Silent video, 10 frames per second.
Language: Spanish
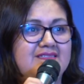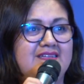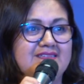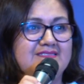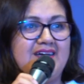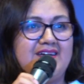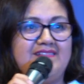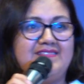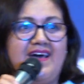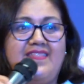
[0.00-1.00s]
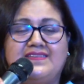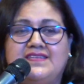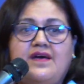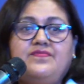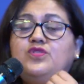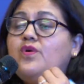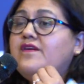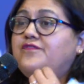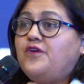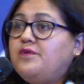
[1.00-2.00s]
desangrentadas. No hay
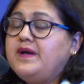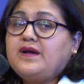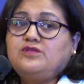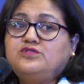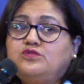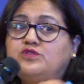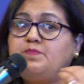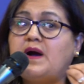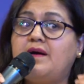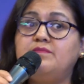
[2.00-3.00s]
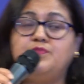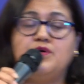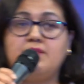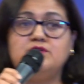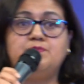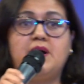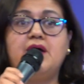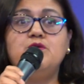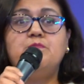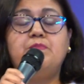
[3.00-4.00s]
forma en que nosotros pagamos, podamos
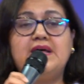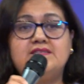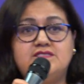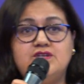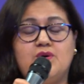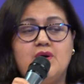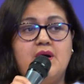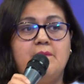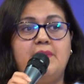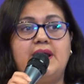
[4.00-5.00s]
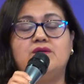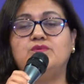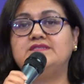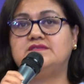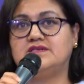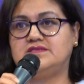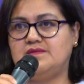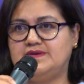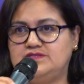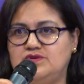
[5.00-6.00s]
pagar un precio para nuestra
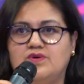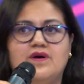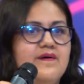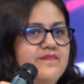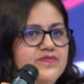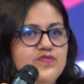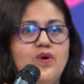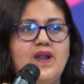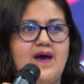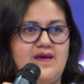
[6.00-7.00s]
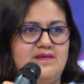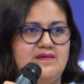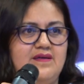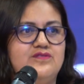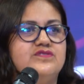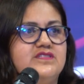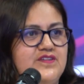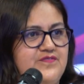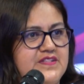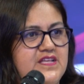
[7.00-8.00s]
salvación no la hay. Entonces
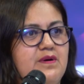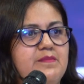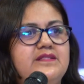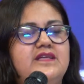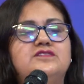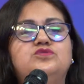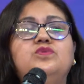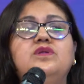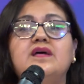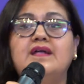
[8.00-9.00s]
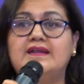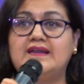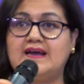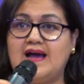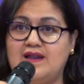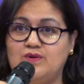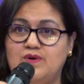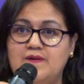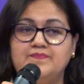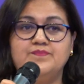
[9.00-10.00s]
efectivamente es un regalo.
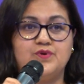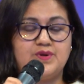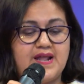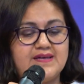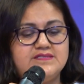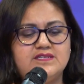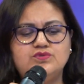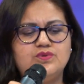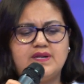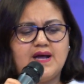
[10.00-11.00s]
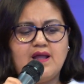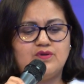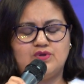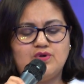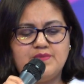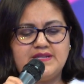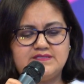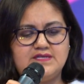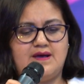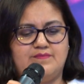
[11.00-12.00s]
Por gracia es un regalo, no lo
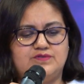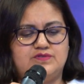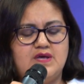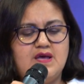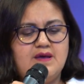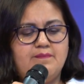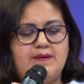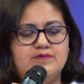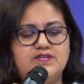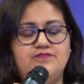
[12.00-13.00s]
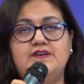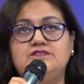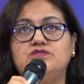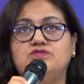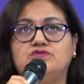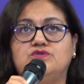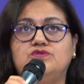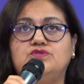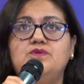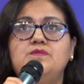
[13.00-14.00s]
merecíamos. Vamos a Efesios 2.8,